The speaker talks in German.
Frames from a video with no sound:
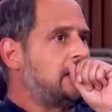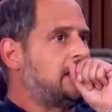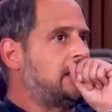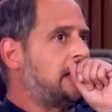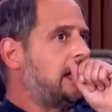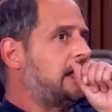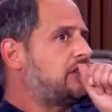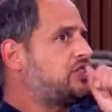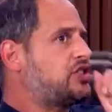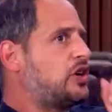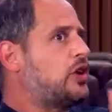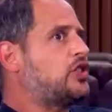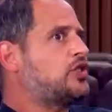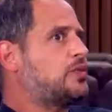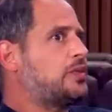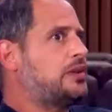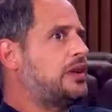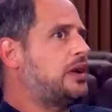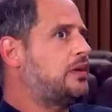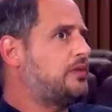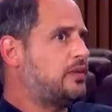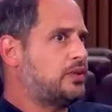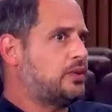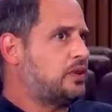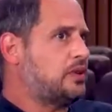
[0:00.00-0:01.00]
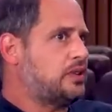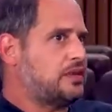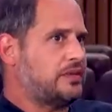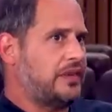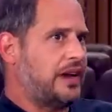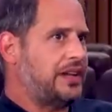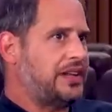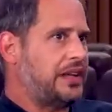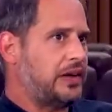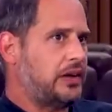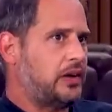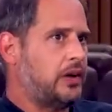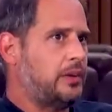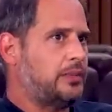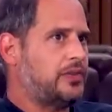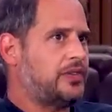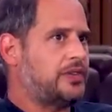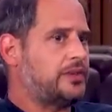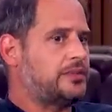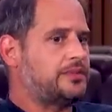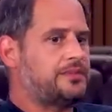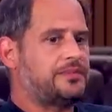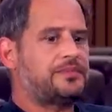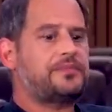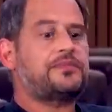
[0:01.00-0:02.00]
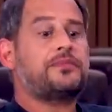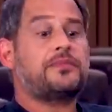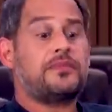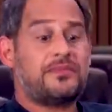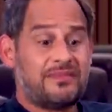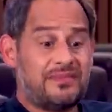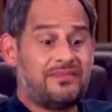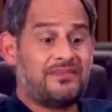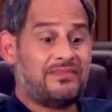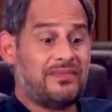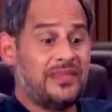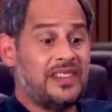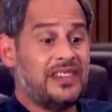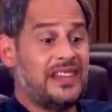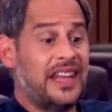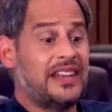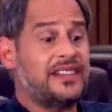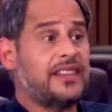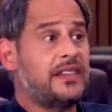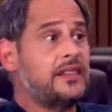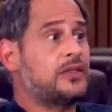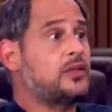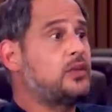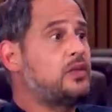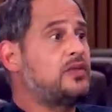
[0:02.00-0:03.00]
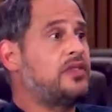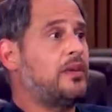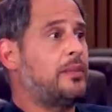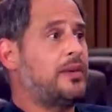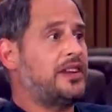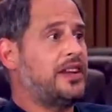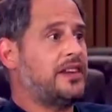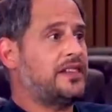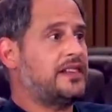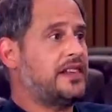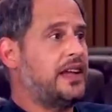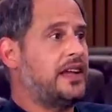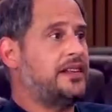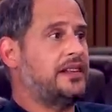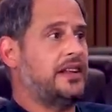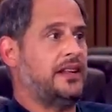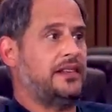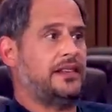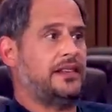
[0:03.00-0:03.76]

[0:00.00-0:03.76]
als Schauspieler und wo du nicht weiterkommst, das ist gut, wenn man das kennt